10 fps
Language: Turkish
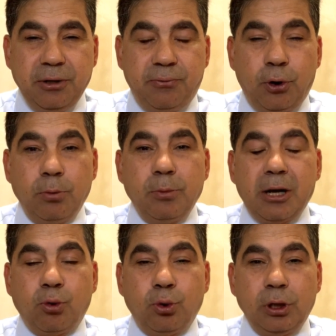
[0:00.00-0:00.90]

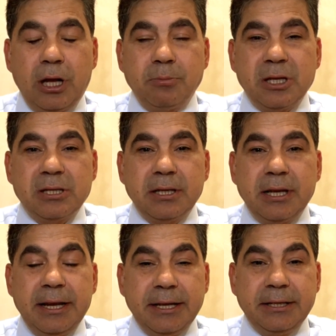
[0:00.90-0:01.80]
formları kullanması
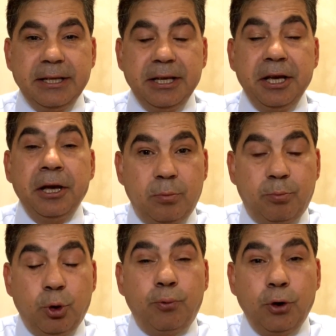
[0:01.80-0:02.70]
gerektiği,
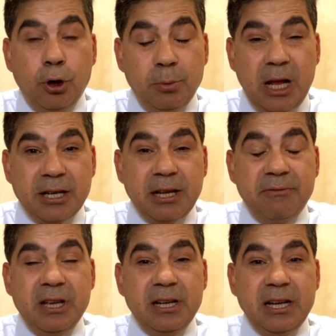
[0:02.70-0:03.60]
bu
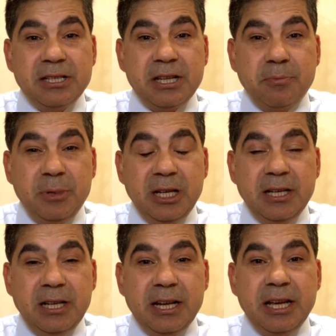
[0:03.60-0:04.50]
formlarda verilecek
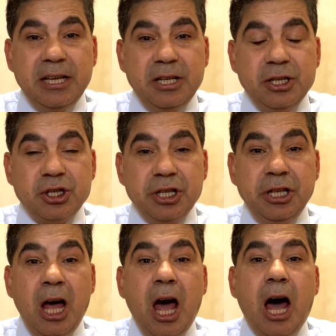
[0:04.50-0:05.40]
bilgilere
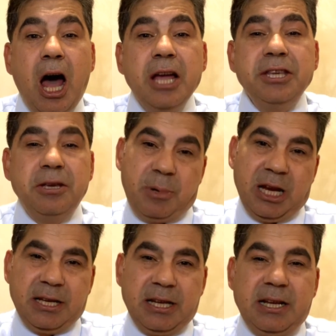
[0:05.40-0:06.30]
ilişkin hangi
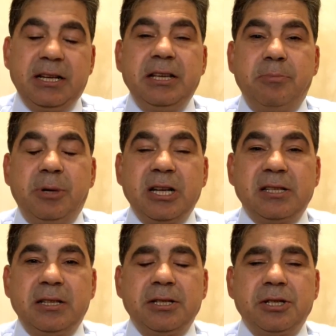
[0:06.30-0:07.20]
belgeleri
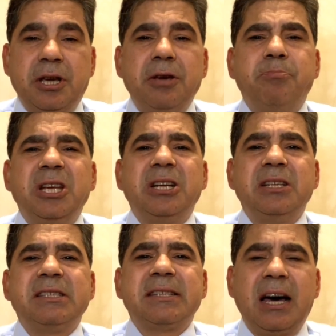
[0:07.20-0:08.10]
ibraz edeceği bir
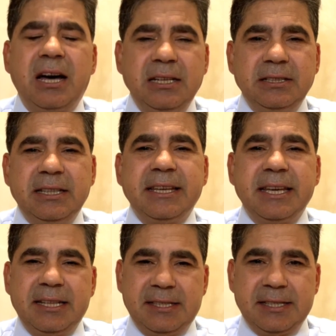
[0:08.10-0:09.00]
liste halinde
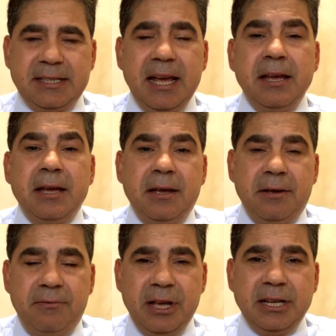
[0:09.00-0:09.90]
kendisine
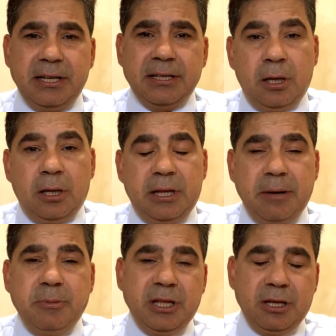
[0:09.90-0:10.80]
verilir.
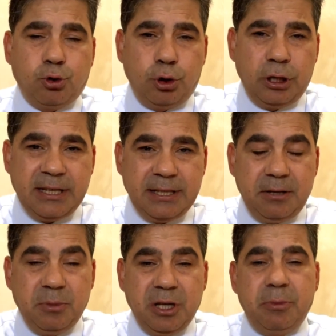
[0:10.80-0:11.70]
Demin de
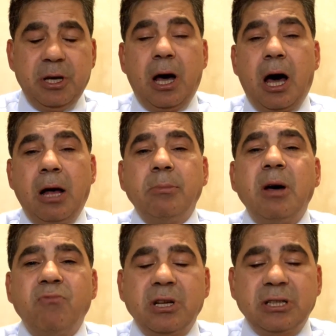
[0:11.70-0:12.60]
söylediğim gibi
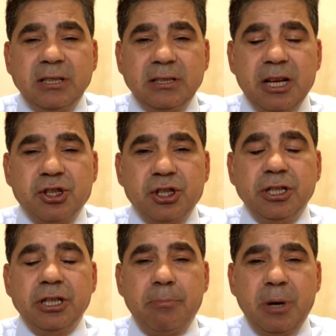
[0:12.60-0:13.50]
Alman
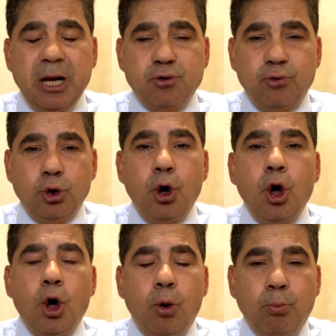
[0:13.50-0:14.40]
vatandaşlığına başvuru
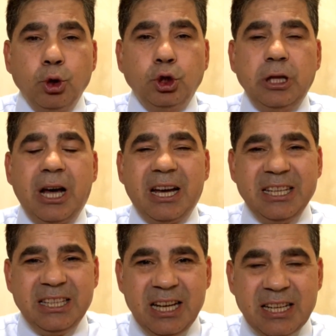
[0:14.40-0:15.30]
mutlaka
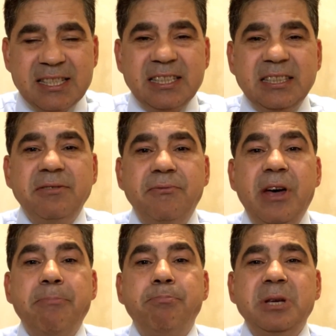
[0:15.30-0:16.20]
yazılı
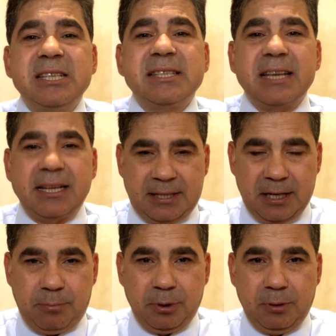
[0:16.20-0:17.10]
ve bizzat
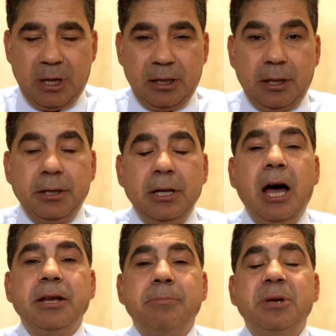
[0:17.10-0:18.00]
yapılmalı.
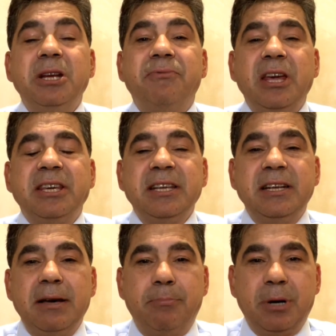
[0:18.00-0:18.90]
Yani bir
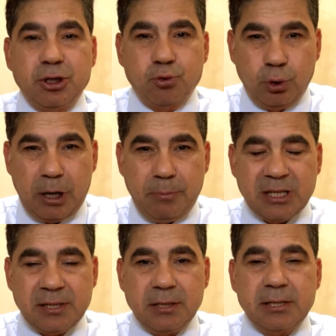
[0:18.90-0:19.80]
vekille
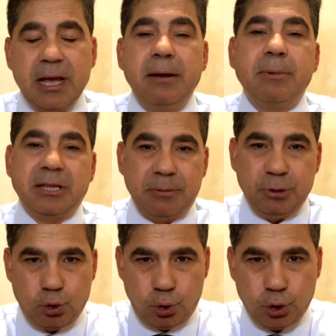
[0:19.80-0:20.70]
başvuramazsınız. Elbette
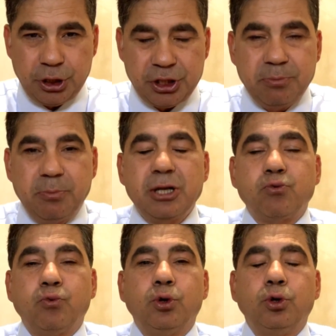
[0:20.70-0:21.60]
bir çocuk için
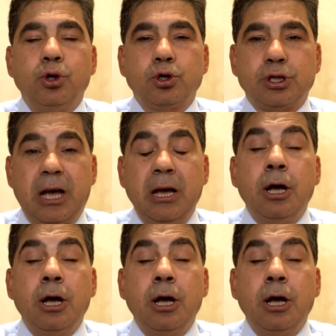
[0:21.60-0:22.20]
başvuruluyorsa